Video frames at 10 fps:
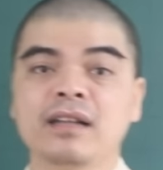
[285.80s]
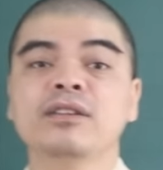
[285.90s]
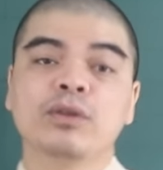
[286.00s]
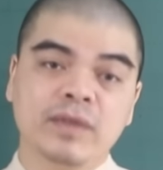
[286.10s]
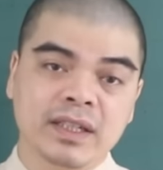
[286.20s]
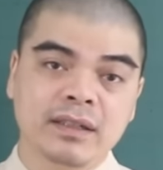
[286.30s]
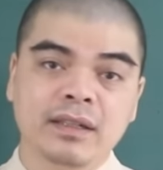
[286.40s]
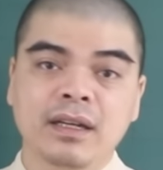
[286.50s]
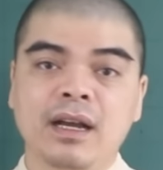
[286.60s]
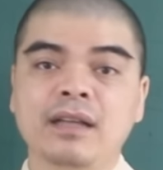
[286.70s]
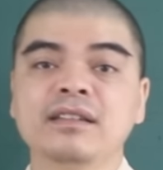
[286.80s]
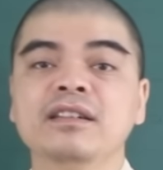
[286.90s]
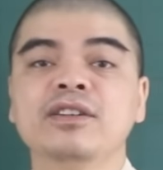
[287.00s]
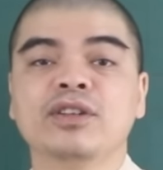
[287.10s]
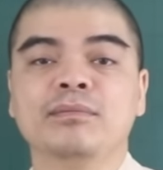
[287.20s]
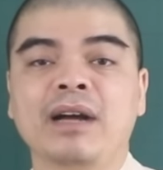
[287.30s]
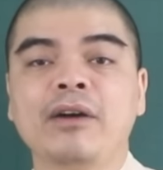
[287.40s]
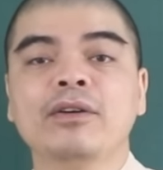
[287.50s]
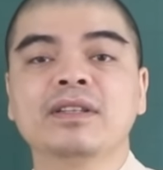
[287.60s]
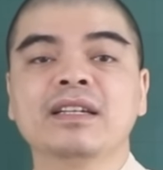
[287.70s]
Thưa quý vị, những người tuổi
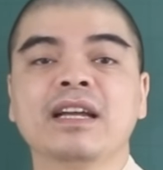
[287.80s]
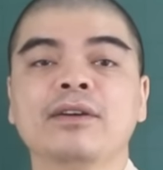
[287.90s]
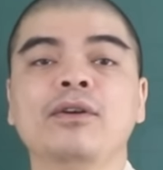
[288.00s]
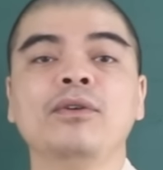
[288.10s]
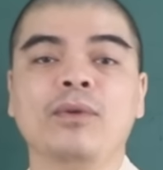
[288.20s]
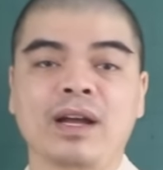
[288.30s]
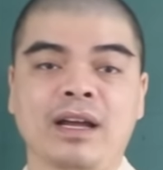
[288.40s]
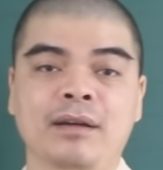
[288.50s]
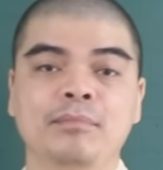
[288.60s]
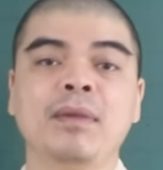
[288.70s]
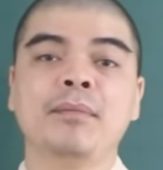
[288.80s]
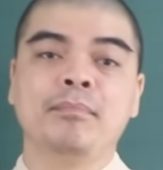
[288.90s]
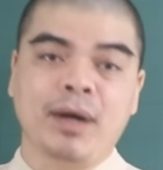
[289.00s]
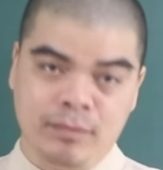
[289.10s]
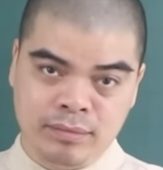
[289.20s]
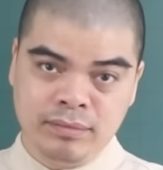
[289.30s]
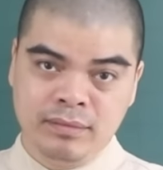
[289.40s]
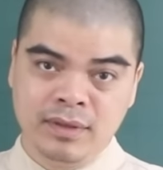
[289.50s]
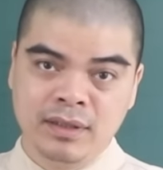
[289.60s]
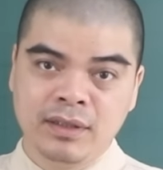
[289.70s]
Mão có tính cách ôn hòa, mềm mỏng,
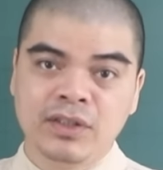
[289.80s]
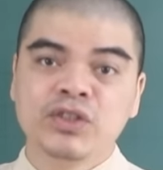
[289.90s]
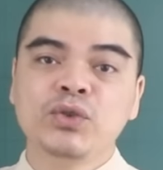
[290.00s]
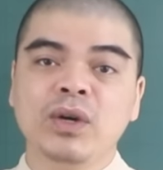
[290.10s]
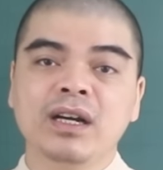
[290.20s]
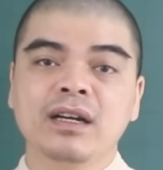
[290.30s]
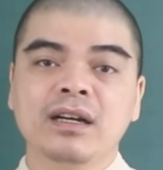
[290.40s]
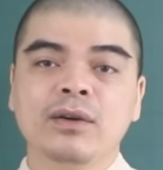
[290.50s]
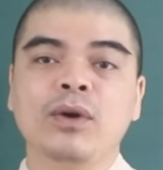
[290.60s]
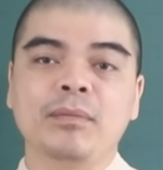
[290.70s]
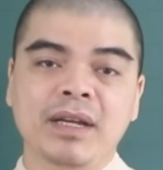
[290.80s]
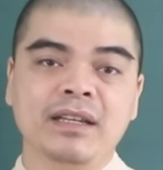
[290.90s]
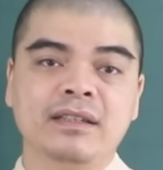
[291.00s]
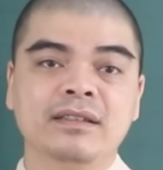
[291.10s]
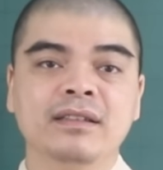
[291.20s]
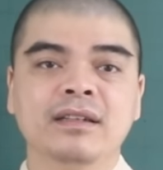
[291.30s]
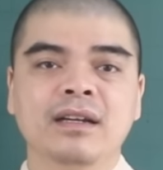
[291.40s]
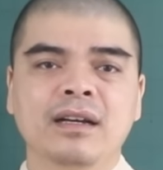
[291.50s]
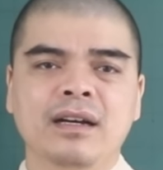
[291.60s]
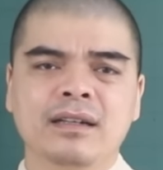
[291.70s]
chuộng, hòa bình.
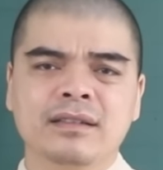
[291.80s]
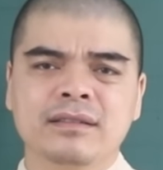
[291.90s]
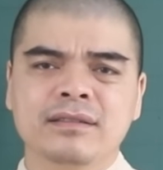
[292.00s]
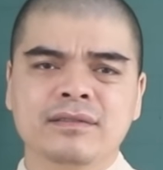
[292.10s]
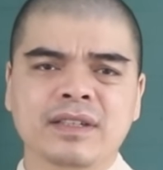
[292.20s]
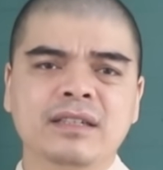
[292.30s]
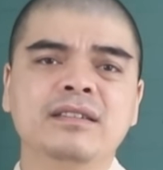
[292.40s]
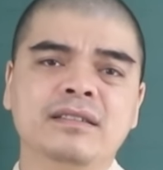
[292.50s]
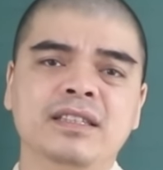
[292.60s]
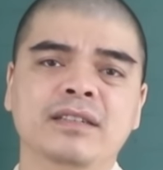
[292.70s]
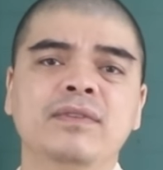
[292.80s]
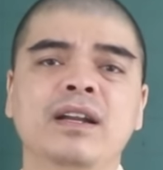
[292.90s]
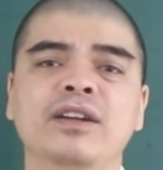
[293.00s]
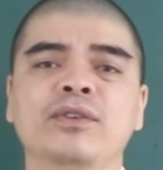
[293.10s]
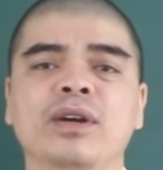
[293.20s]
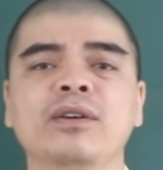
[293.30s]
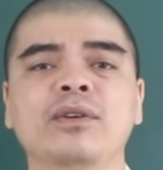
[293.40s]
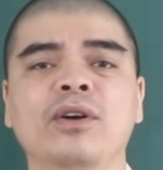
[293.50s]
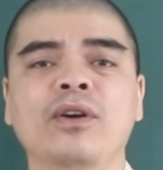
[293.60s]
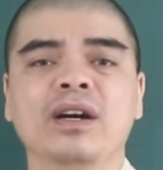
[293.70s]
Cử chỉ và lời nói
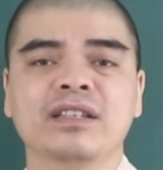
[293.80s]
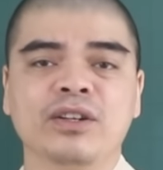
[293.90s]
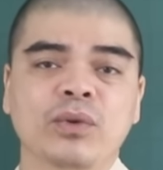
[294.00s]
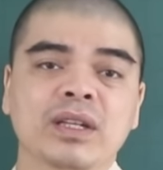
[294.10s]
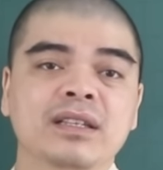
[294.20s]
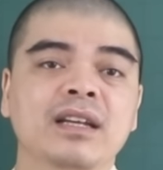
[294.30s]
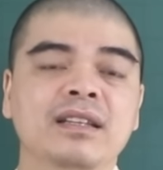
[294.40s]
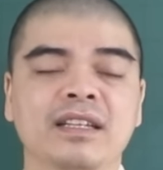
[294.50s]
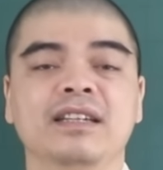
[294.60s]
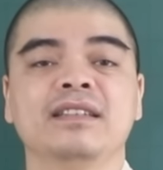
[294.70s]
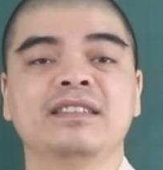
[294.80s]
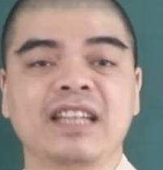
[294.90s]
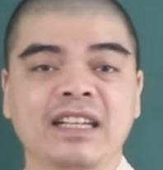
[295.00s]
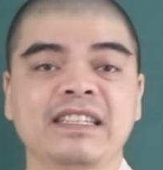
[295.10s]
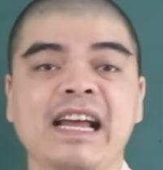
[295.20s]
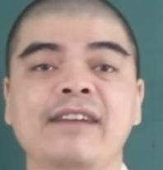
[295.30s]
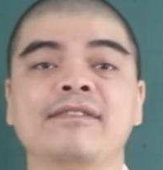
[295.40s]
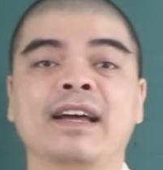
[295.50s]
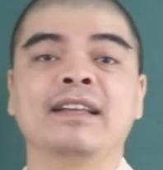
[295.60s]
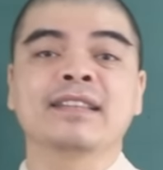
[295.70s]
của họ thì luôn thân thiện, trang nhã
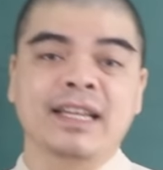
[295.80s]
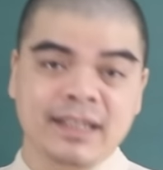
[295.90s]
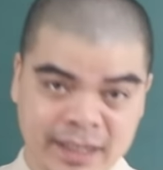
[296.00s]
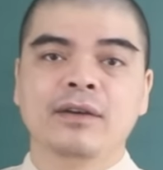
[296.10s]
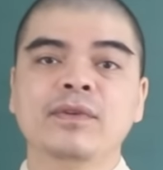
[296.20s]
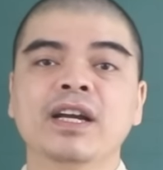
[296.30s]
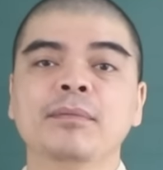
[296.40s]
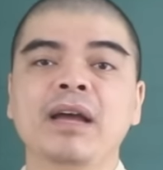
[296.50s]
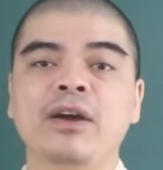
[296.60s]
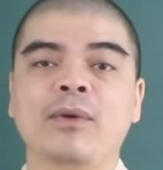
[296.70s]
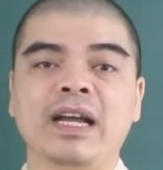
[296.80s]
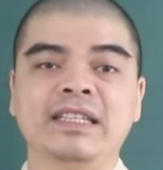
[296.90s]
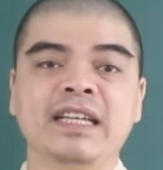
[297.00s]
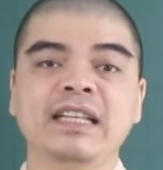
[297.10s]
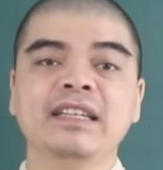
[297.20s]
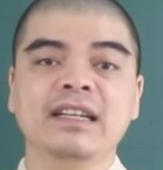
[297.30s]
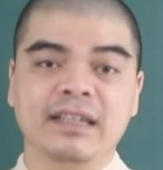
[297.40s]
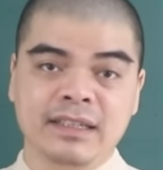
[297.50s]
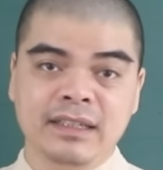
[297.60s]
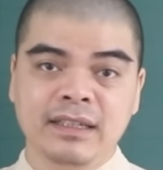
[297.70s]
và thanh lịch. Với cái bề ngoài nhã nhặn
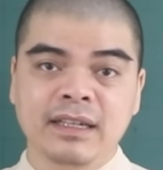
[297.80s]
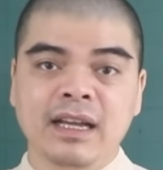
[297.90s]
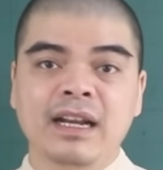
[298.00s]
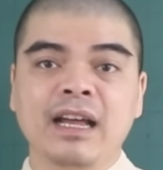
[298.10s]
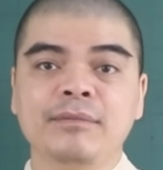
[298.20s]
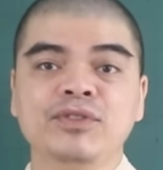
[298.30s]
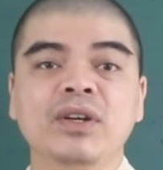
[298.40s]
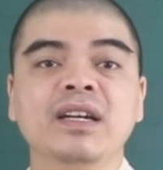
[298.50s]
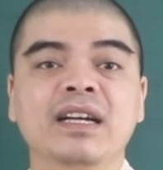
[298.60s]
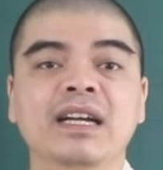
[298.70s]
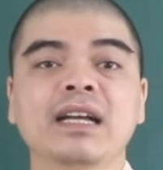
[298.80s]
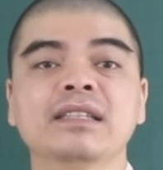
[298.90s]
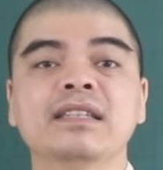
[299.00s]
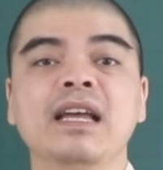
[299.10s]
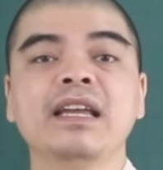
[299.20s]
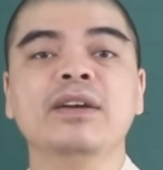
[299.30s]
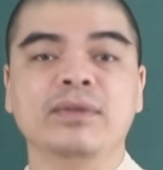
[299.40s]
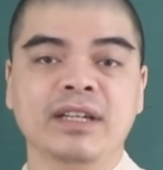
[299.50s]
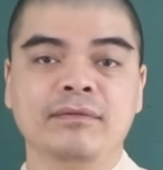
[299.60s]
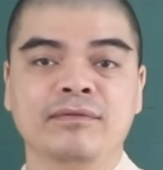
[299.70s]
ấy làm cho người khác dễ hiểu
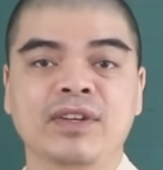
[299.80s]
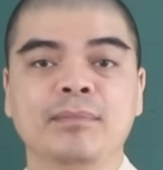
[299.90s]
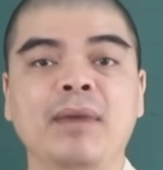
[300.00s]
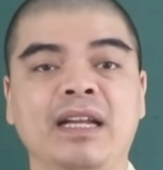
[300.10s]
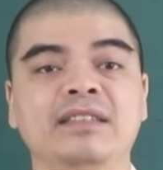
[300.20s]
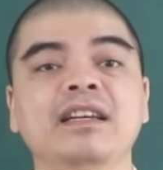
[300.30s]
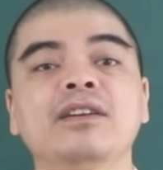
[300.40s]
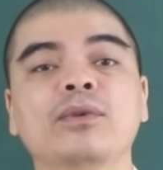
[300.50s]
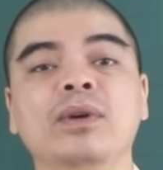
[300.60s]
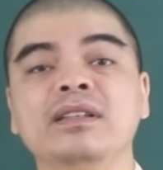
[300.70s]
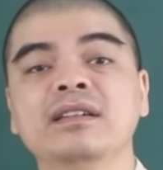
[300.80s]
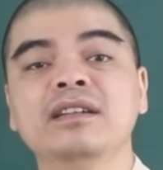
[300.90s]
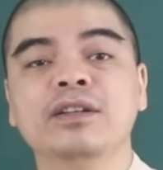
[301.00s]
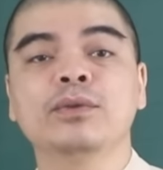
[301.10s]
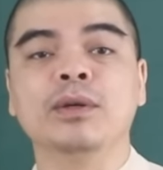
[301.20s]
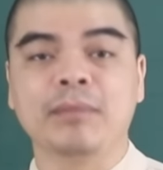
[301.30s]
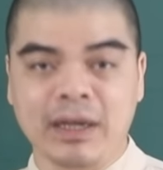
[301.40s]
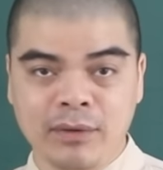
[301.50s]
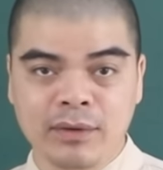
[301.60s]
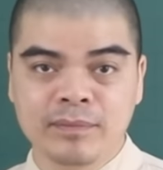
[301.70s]
nhầm về bản chất của những người tuổi
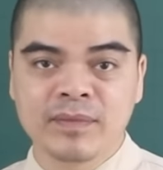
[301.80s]
Mão.